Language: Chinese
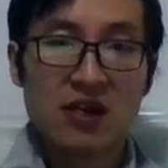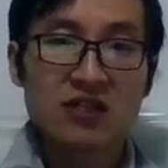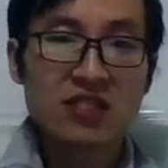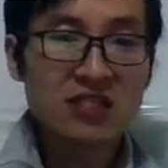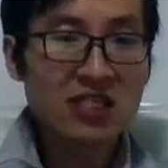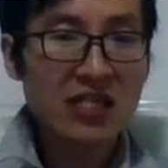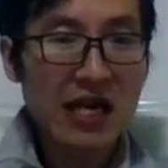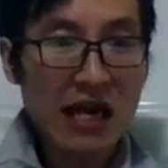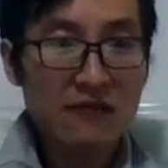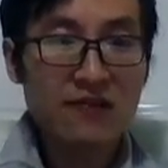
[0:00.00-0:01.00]
真正的
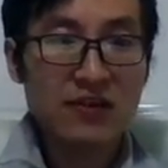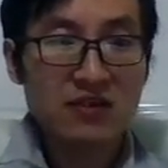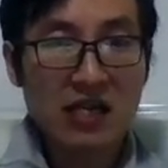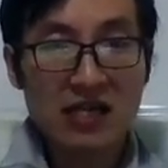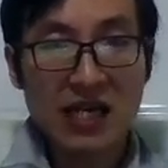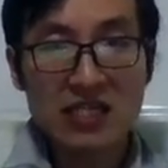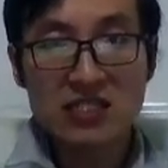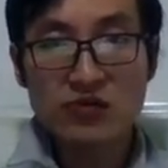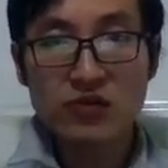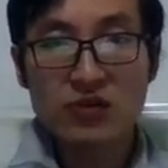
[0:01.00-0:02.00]
envy 它来自
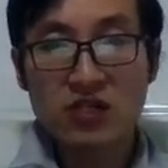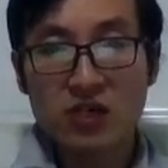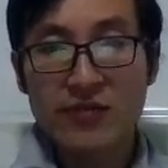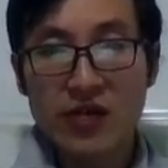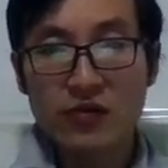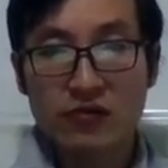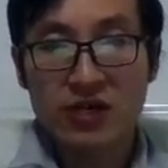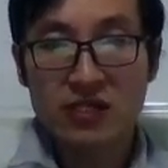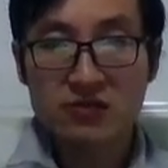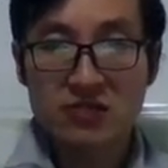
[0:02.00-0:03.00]
于德配于位，
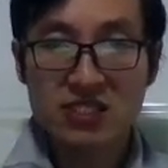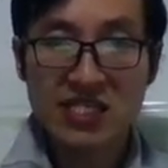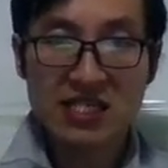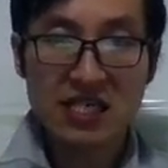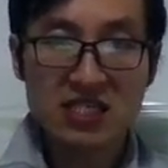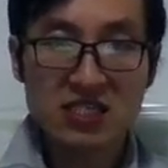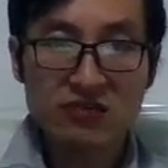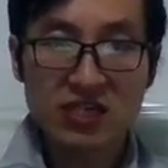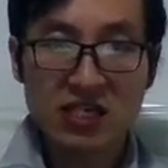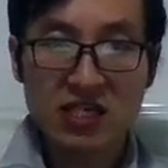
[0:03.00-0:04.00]
就是现代社会
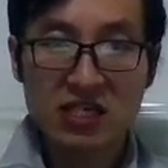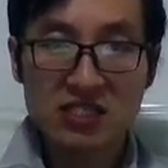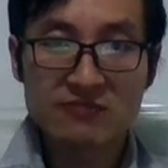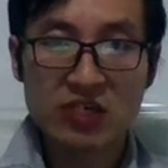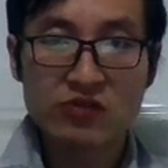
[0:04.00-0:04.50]
的一个核心矛盾。